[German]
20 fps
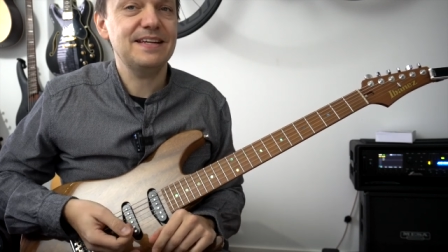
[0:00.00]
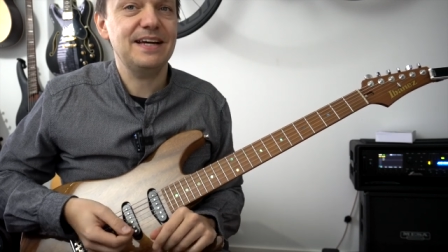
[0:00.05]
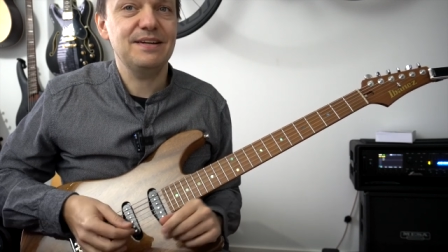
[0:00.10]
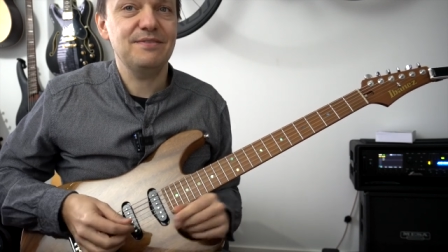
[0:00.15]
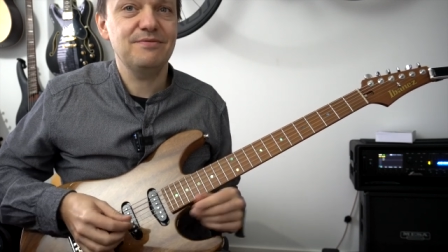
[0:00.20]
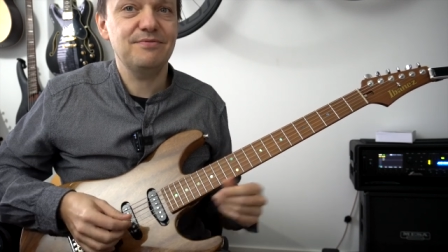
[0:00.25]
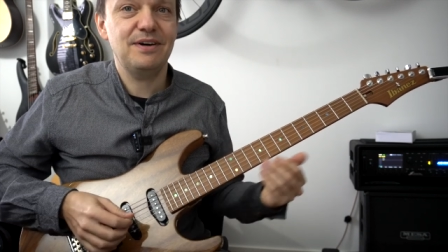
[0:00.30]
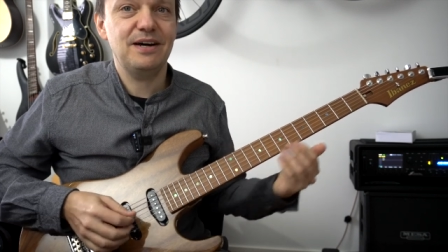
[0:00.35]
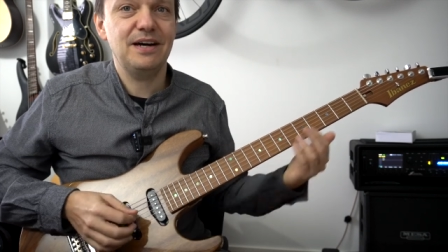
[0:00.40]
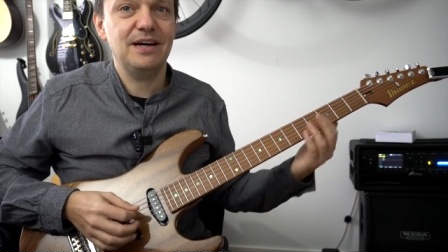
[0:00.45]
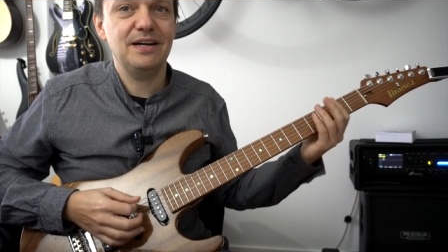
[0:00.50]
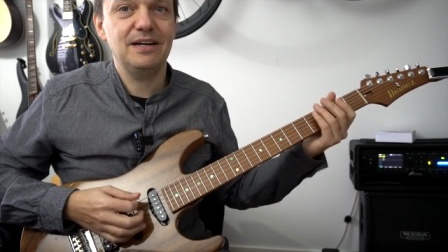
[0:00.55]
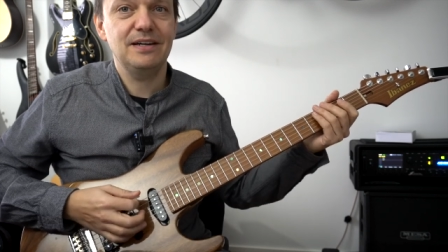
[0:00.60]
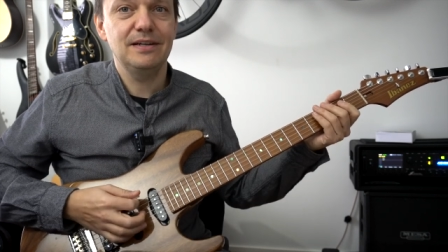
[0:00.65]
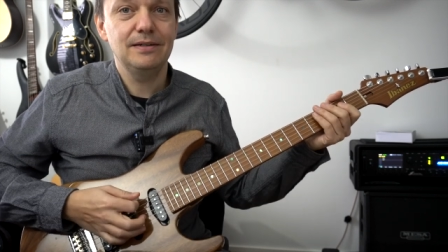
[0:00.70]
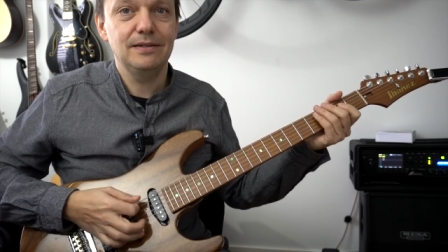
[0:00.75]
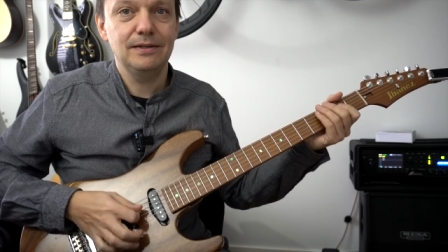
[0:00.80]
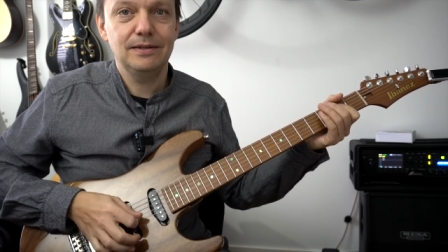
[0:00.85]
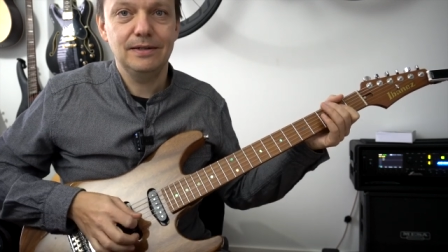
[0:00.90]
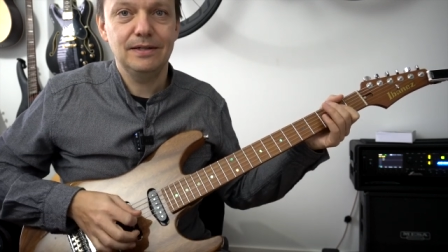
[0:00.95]
einfach
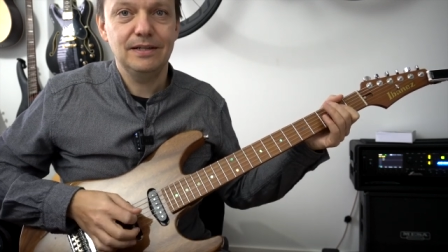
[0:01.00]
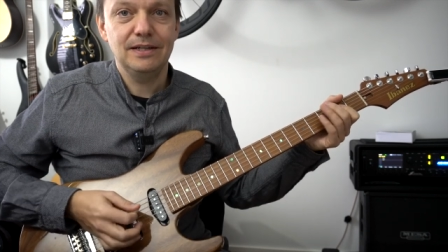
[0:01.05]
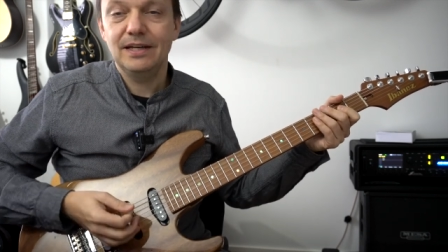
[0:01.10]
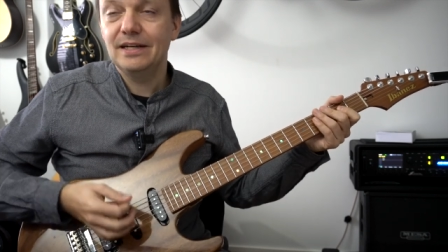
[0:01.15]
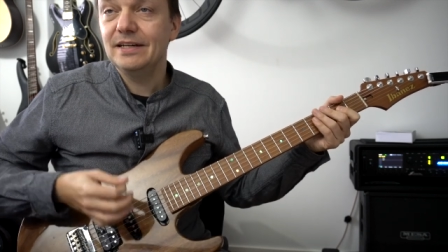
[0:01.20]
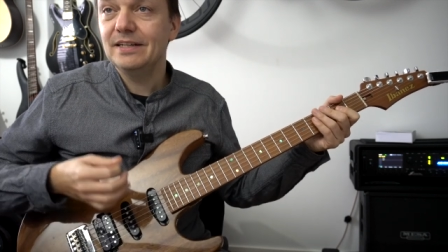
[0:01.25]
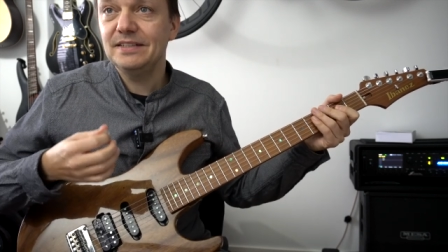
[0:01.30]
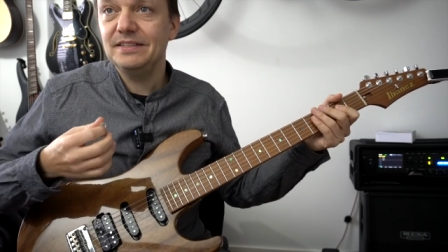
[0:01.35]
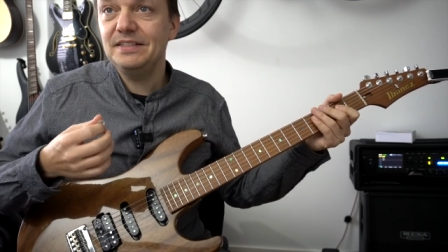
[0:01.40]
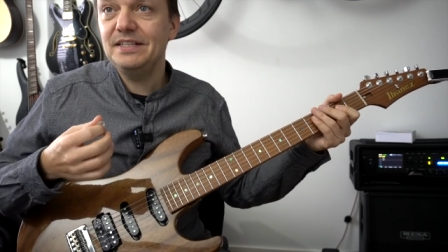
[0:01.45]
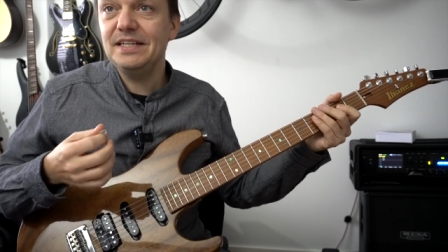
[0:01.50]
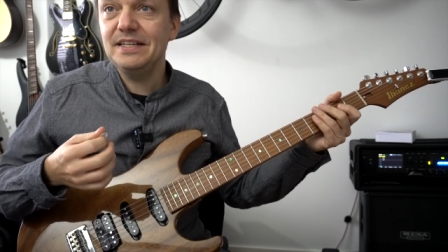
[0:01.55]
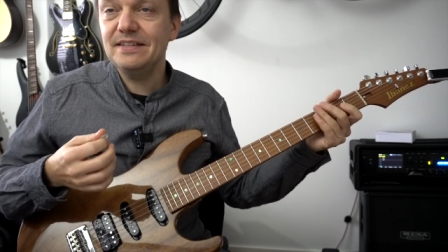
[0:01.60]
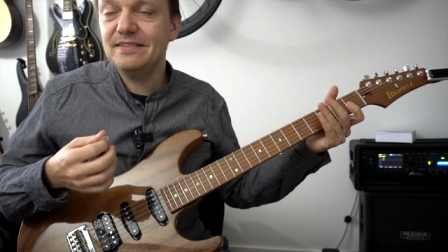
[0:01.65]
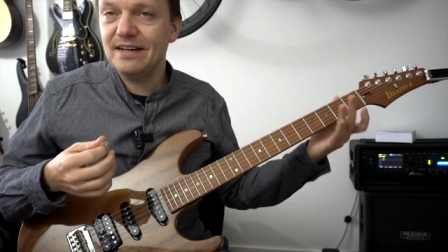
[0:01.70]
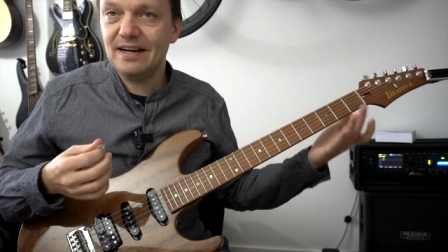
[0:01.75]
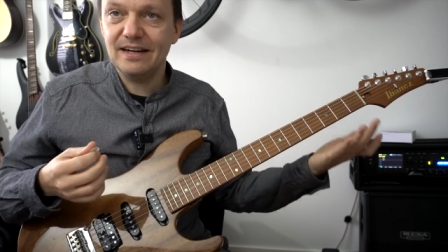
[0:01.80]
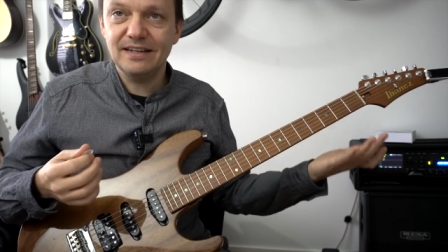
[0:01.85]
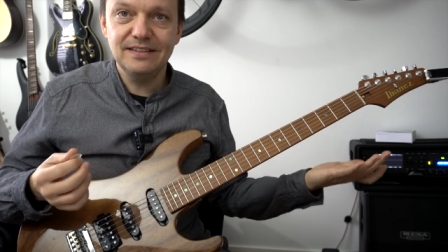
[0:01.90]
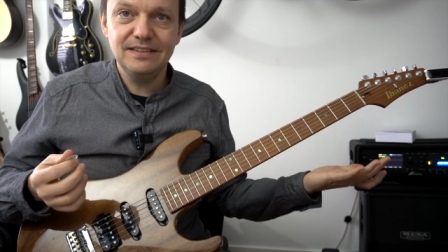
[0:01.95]
die
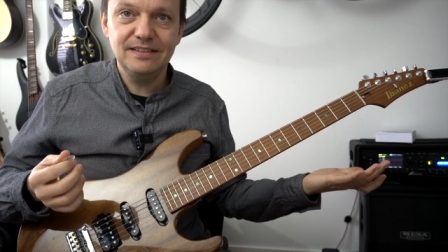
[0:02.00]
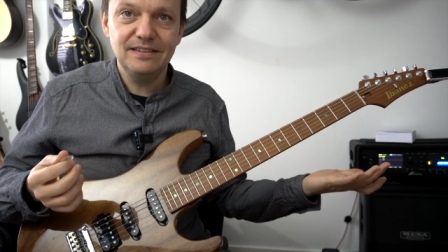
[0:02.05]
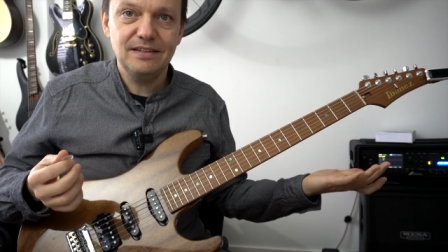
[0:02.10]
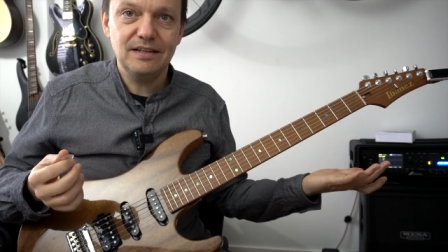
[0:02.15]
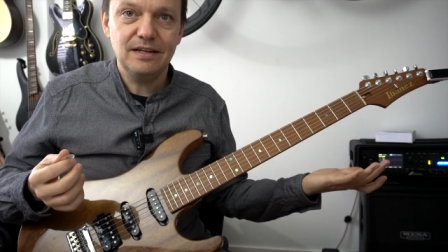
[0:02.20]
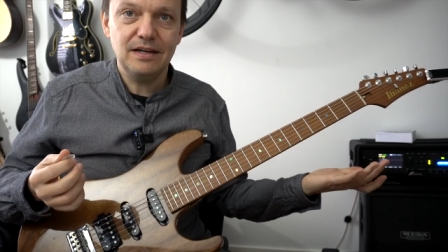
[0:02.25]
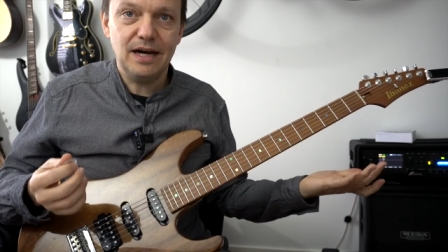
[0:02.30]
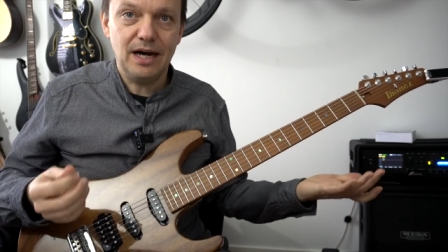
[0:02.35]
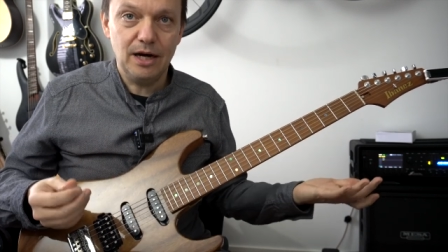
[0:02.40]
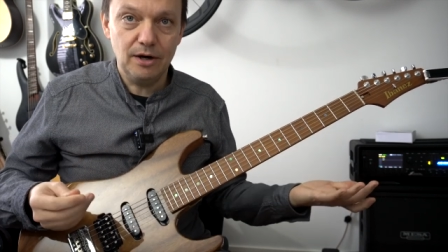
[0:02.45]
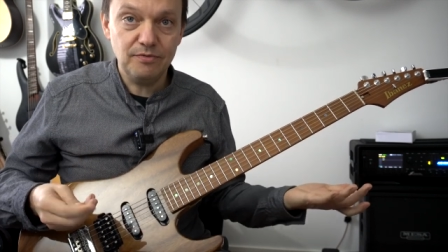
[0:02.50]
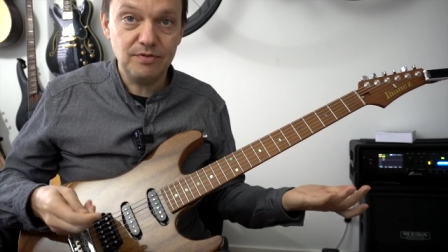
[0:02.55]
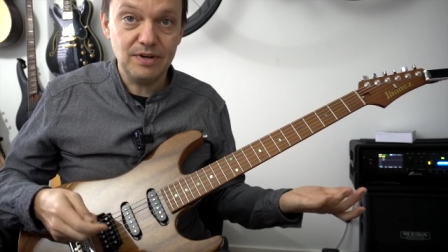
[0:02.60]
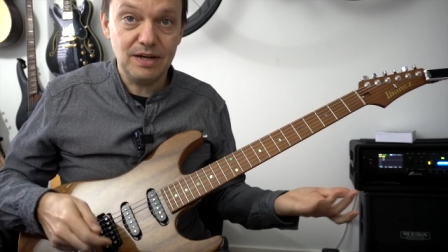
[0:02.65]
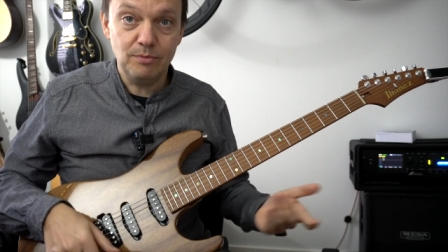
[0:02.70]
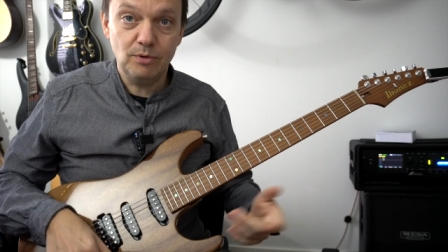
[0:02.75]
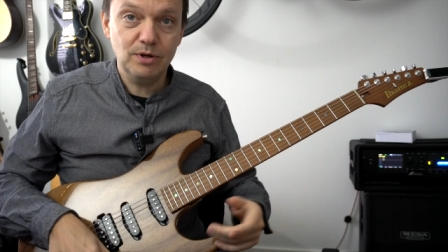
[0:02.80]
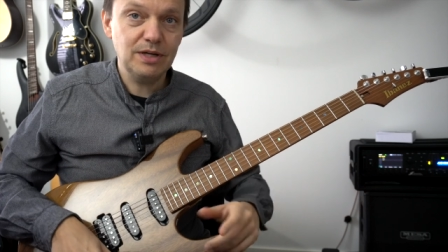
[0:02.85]
Gitarre aufnehmen.